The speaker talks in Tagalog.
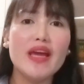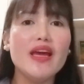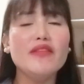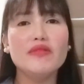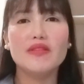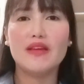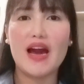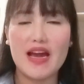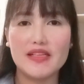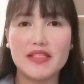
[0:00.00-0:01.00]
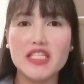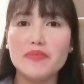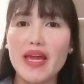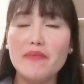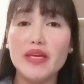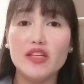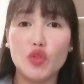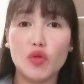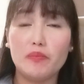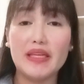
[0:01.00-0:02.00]
And guys, this may be a
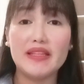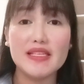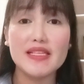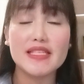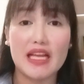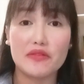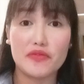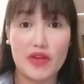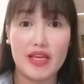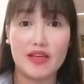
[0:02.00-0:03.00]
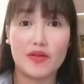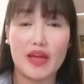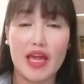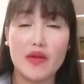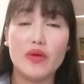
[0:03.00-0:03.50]
dupe, but this is not fake, okay?